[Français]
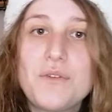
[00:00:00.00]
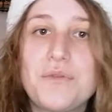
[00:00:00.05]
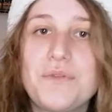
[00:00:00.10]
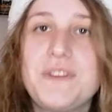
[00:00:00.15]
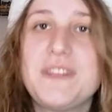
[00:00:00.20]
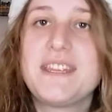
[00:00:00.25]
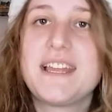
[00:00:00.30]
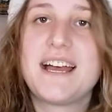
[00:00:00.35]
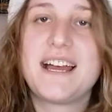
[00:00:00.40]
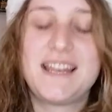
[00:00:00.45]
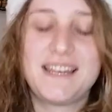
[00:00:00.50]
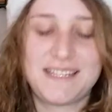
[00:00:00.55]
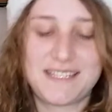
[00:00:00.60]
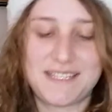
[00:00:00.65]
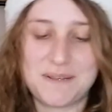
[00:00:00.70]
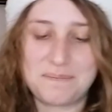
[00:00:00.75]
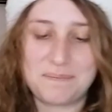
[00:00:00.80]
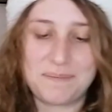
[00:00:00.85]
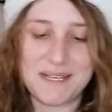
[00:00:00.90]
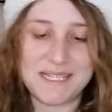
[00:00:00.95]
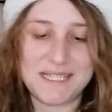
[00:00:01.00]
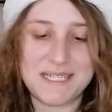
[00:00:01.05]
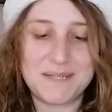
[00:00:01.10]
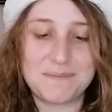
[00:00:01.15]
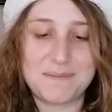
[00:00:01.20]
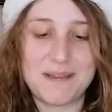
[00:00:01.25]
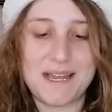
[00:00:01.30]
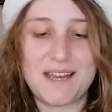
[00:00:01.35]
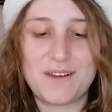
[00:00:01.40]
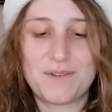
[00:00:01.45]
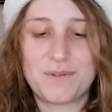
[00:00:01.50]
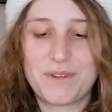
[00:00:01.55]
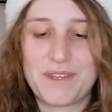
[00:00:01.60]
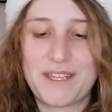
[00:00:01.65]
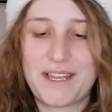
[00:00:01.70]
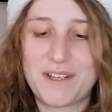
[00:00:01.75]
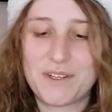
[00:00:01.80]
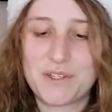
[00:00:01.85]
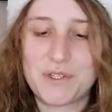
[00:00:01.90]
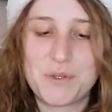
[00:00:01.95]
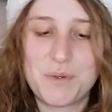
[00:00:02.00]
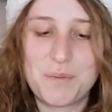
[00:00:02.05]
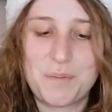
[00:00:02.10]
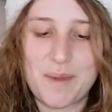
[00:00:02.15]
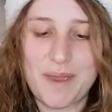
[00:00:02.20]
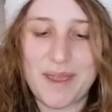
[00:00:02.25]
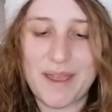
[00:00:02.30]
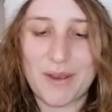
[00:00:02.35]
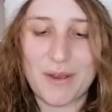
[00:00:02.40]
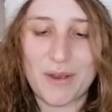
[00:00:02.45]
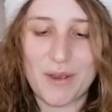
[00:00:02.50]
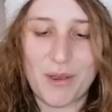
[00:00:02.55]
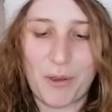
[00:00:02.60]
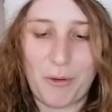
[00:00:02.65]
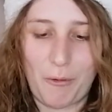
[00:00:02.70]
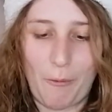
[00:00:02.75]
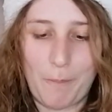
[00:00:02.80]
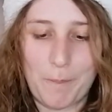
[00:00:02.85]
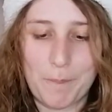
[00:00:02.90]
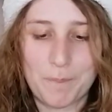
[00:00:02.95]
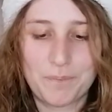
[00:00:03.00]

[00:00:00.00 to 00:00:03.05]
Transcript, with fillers: au final, c'est pas si mal. On a un super euh,